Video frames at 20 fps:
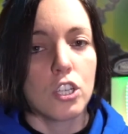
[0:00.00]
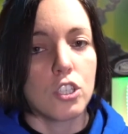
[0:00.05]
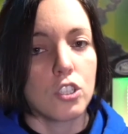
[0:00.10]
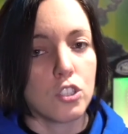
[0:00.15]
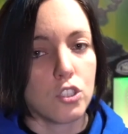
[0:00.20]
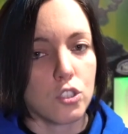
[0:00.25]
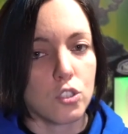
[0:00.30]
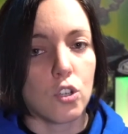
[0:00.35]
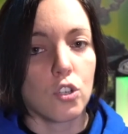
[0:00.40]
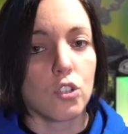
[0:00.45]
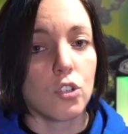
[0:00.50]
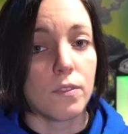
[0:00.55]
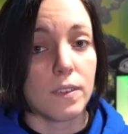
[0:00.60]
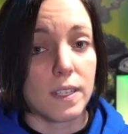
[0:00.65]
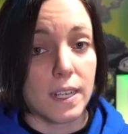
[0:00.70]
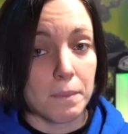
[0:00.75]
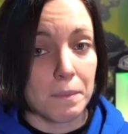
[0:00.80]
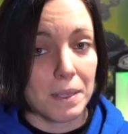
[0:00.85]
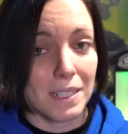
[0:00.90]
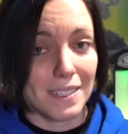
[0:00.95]
sono
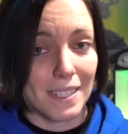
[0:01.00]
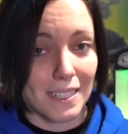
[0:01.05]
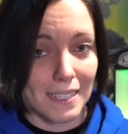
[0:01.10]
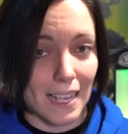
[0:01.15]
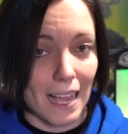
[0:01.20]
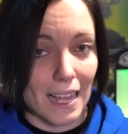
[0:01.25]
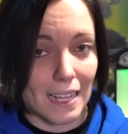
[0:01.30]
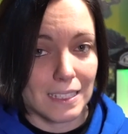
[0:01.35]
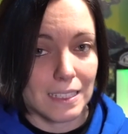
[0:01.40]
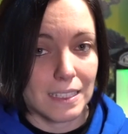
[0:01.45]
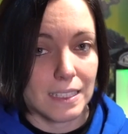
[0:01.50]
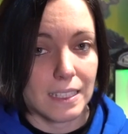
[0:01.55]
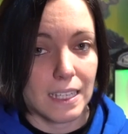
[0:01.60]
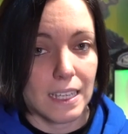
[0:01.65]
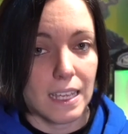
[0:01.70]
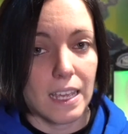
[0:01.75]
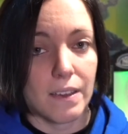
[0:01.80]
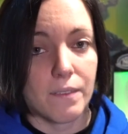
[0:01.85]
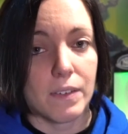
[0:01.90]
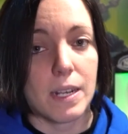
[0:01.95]
veramente
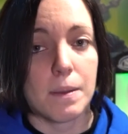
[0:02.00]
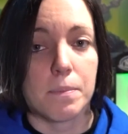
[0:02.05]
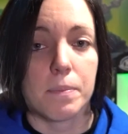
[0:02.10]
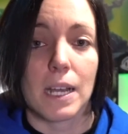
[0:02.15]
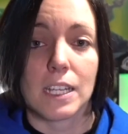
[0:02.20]
tante e ve le